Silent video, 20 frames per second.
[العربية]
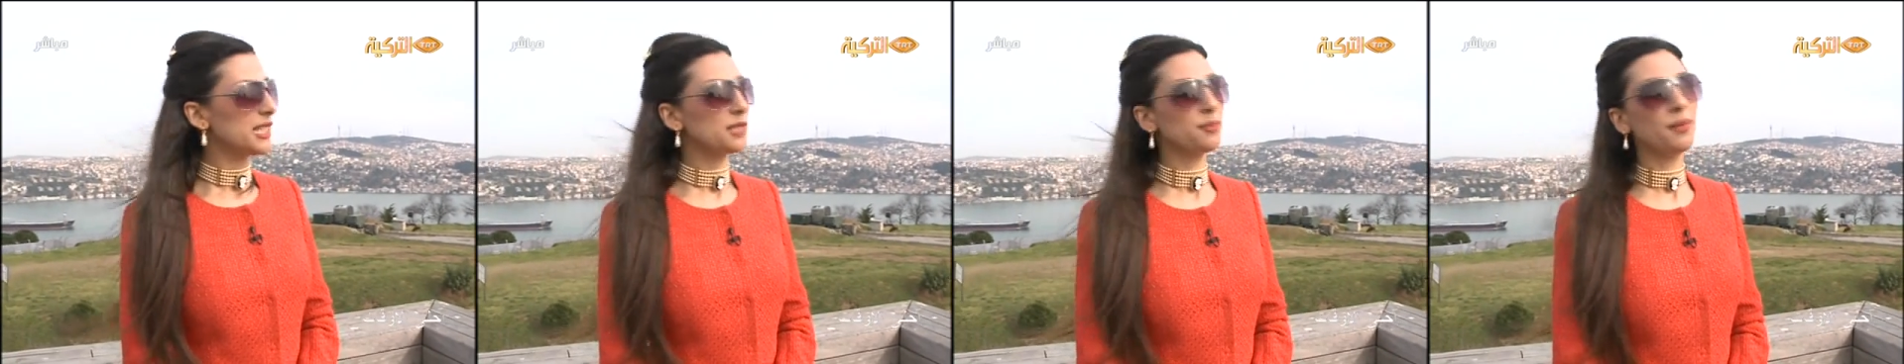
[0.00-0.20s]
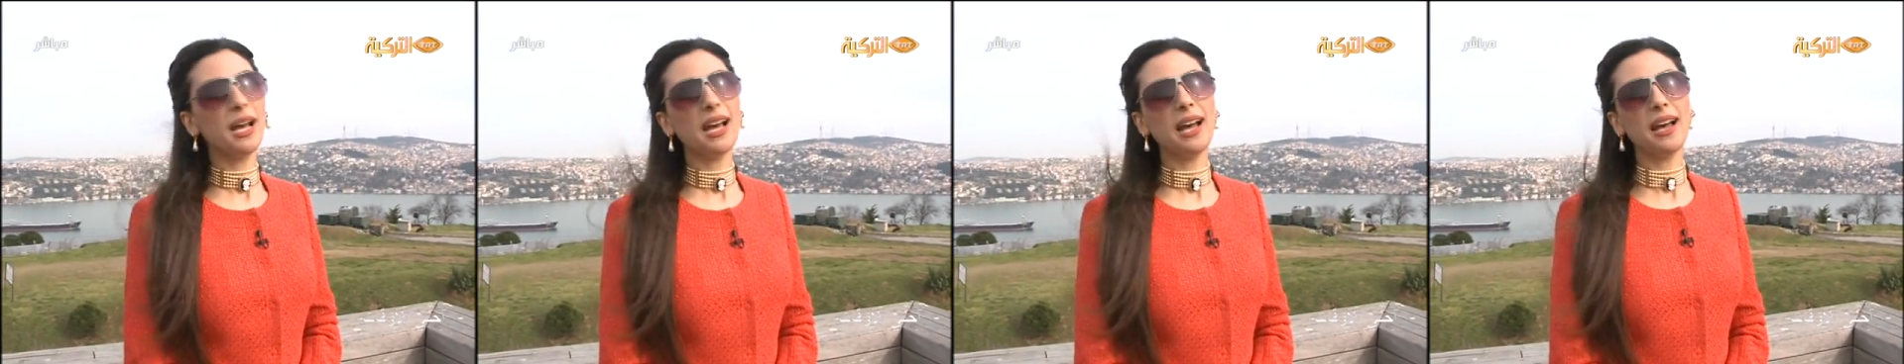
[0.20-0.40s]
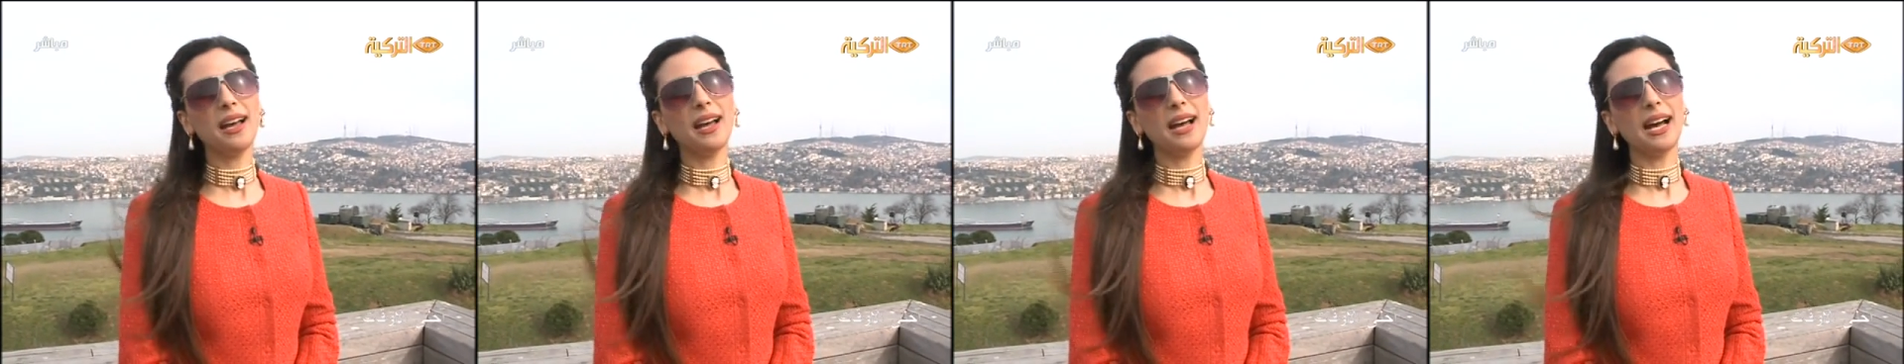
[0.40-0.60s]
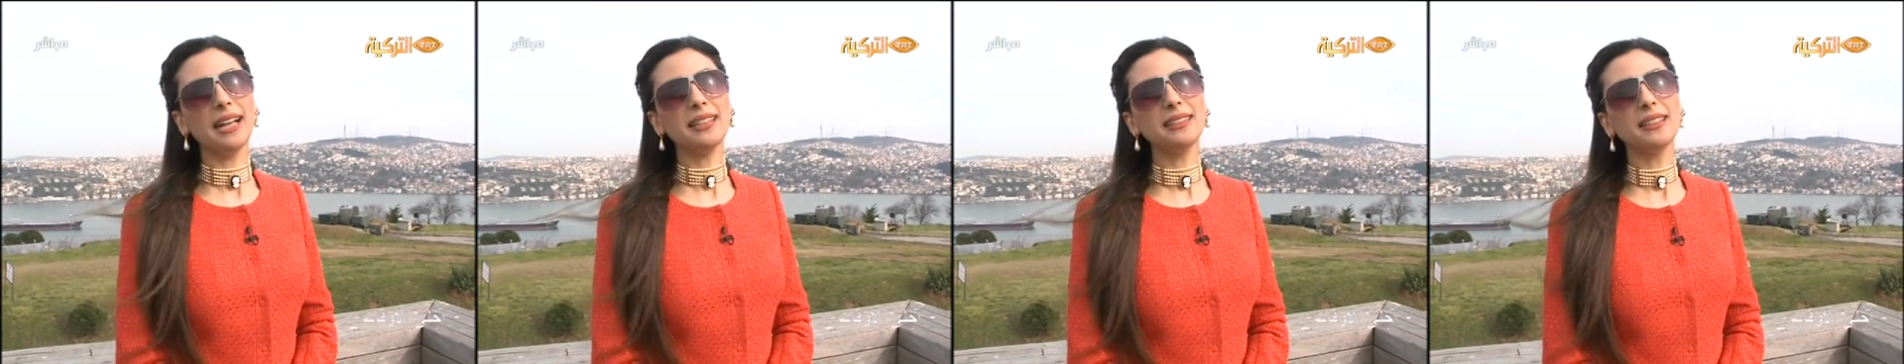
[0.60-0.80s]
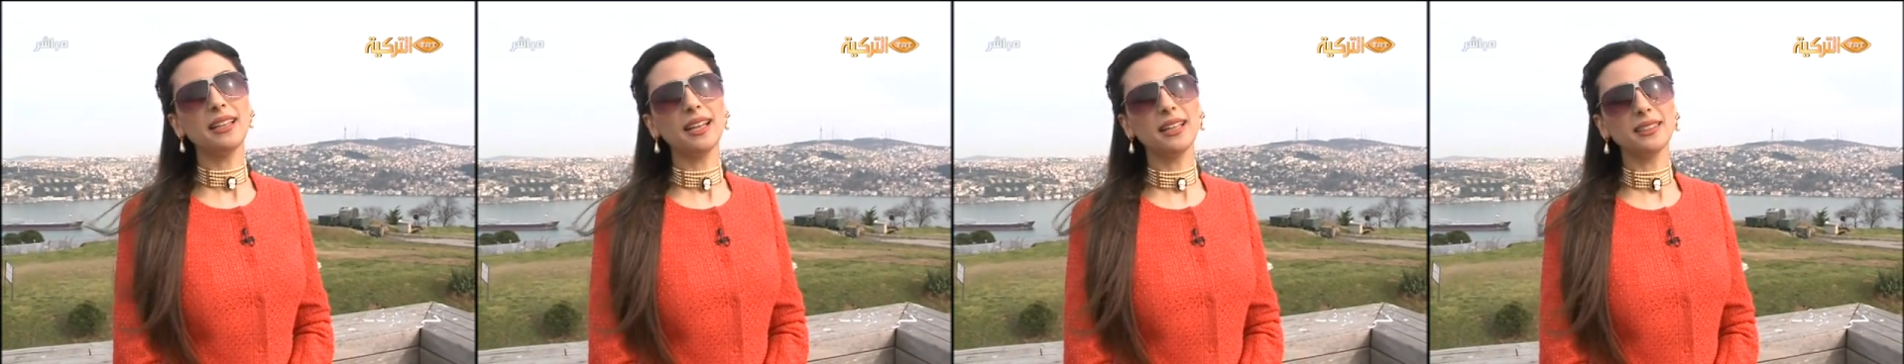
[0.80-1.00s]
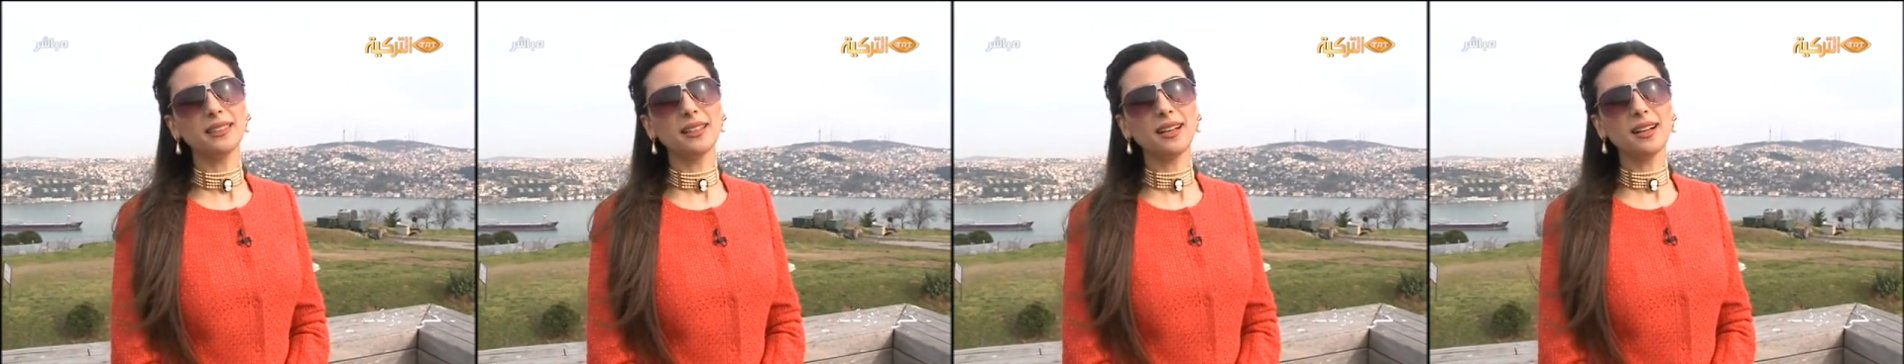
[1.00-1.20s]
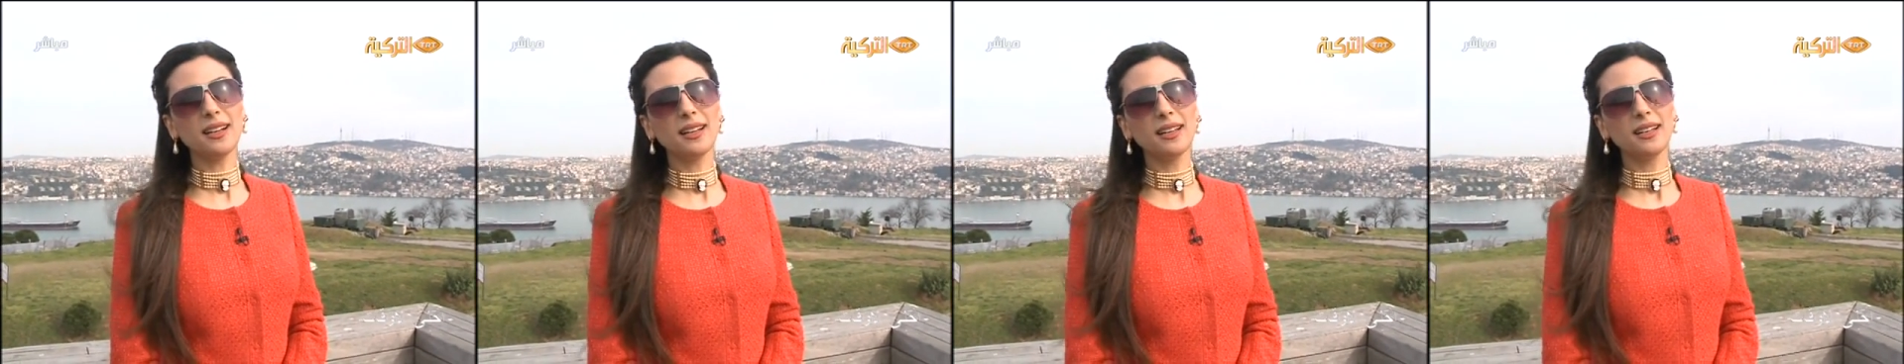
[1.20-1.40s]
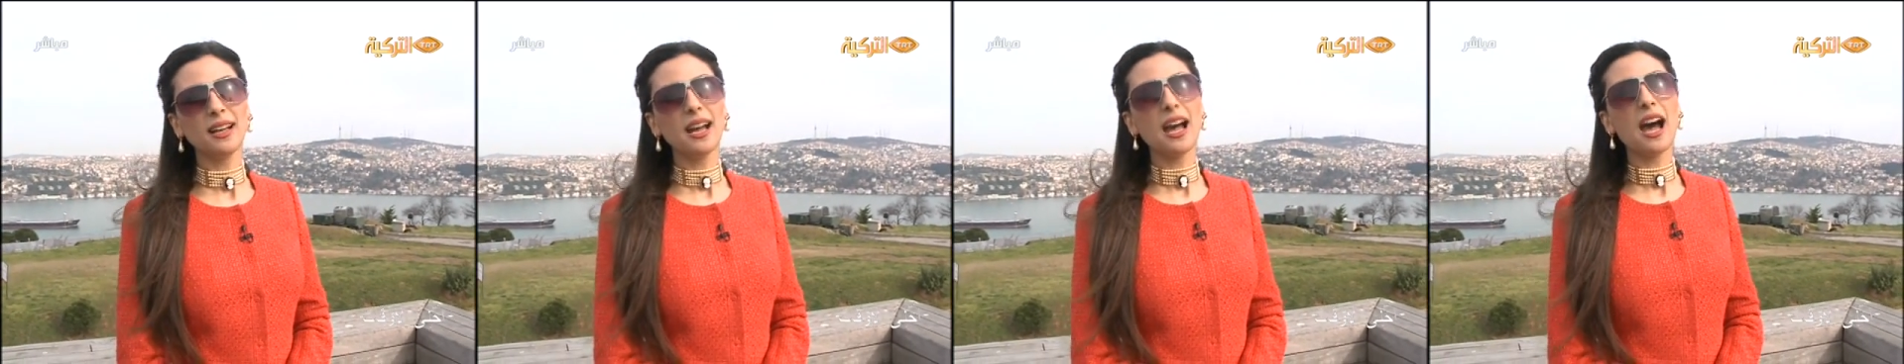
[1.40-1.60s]
اسمها عند
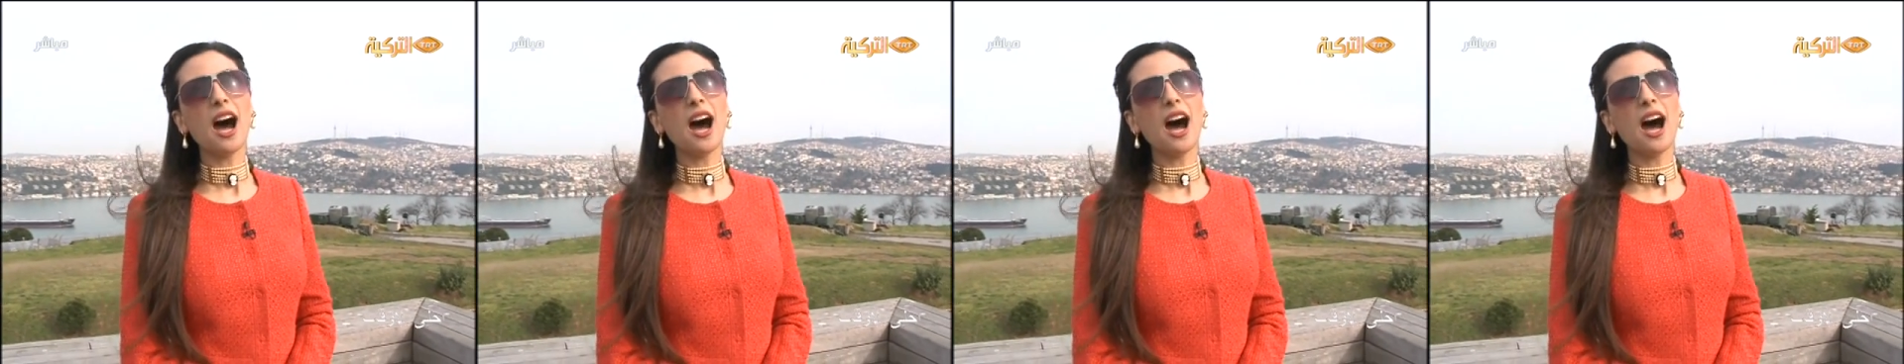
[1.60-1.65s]
الأتراك